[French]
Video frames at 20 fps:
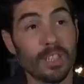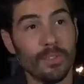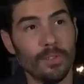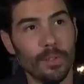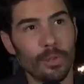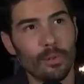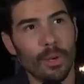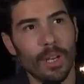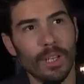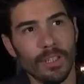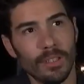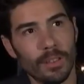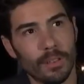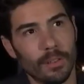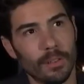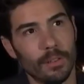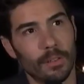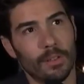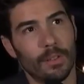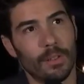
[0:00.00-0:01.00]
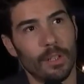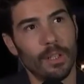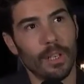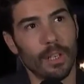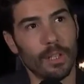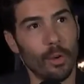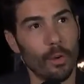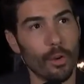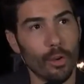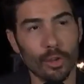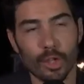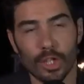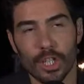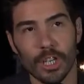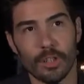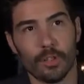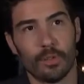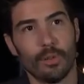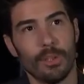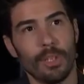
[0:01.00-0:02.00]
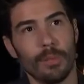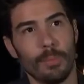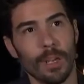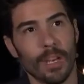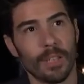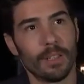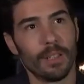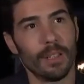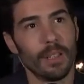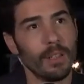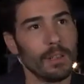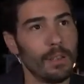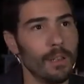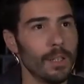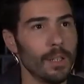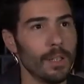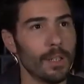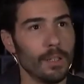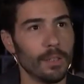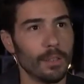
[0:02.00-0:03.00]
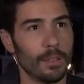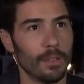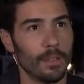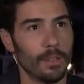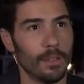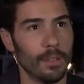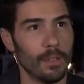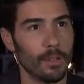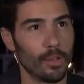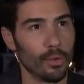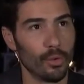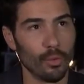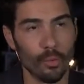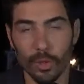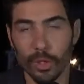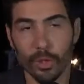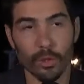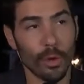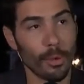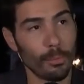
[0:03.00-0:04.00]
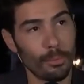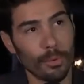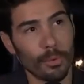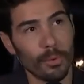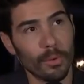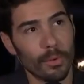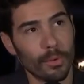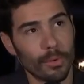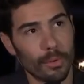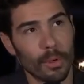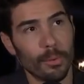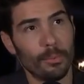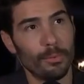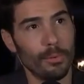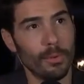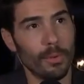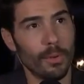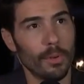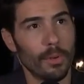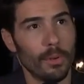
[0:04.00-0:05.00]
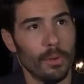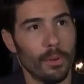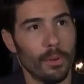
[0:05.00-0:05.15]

individualistes, c'est-à-dire qu'en recherche de liberté, oui, j'aurais pu, j'aurais pu,